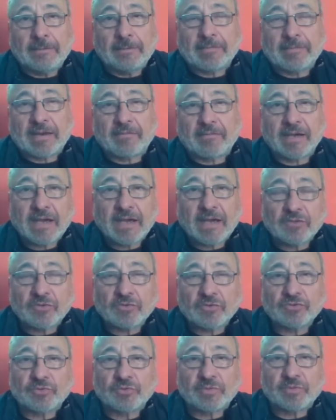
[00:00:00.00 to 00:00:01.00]

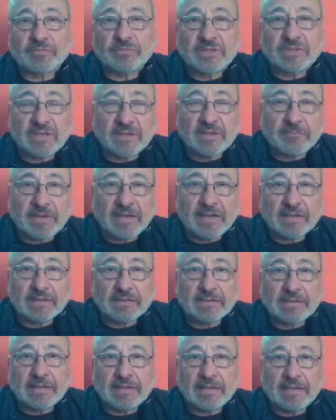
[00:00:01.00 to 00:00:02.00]
trabajando sobre un
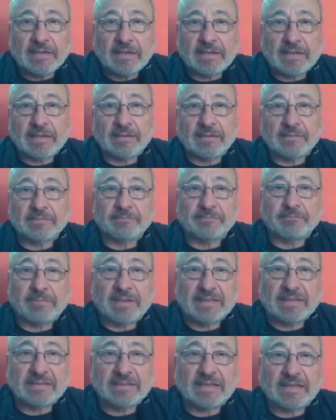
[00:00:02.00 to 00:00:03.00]
tema que es
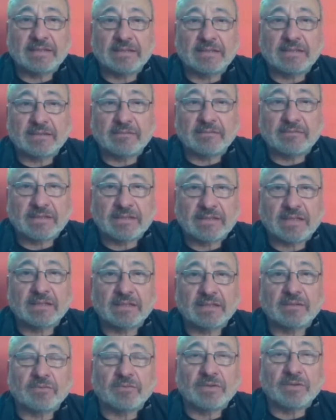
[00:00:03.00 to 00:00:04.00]
bastante,
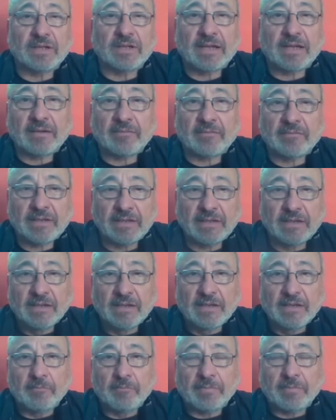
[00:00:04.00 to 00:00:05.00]
bastante vulnerable,
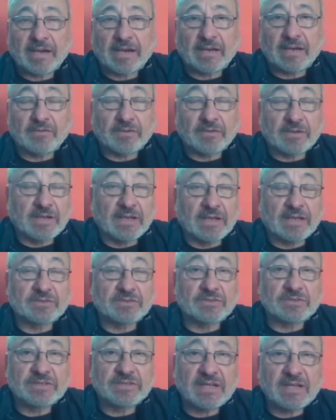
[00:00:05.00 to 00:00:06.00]
para lo que es la
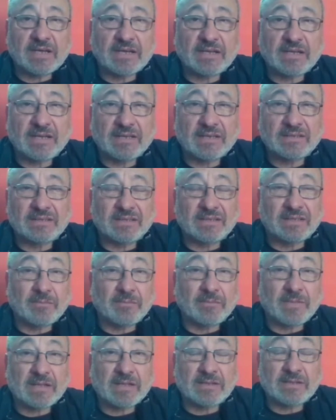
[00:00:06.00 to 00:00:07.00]
sociedad, que es el
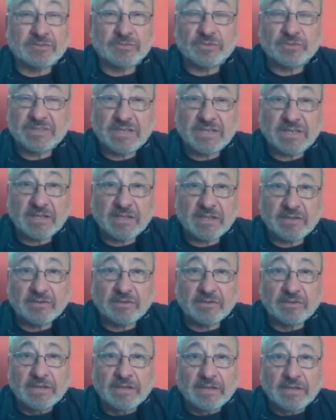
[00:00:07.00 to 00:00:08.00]
tema del
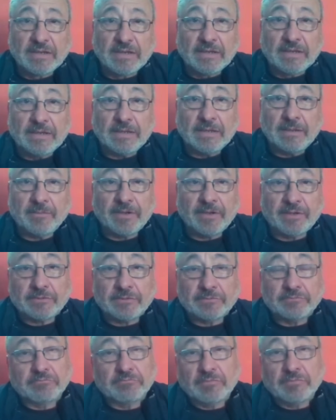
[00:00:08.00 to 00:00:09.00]
suicidio. Y
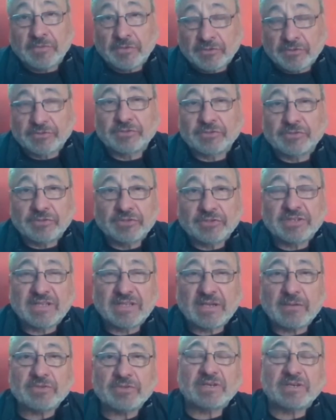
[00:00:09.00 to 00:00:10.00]
bueno, nos, nos
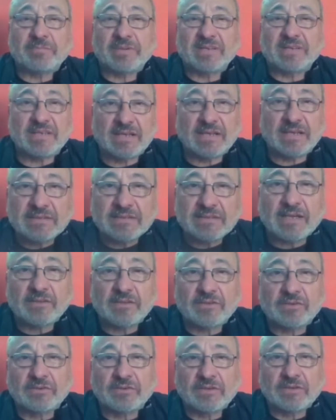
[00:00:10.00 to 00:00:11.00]
estamos
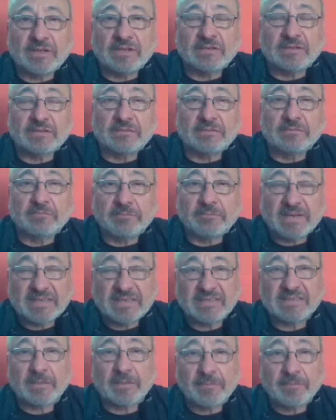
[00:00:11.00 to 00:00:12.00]
especializando en,
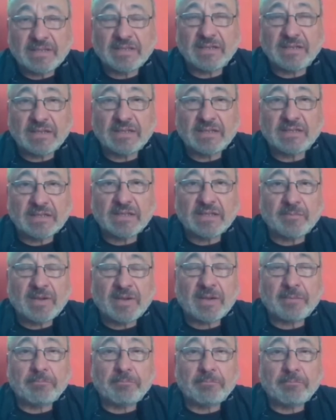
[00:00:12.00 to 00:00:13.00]
precisamente en este
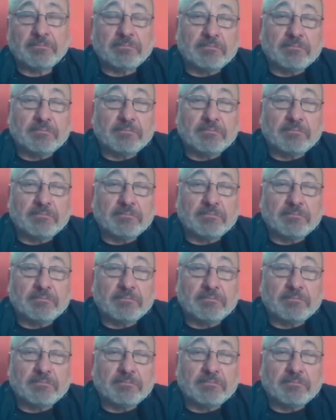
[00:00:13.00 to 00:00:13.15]
tema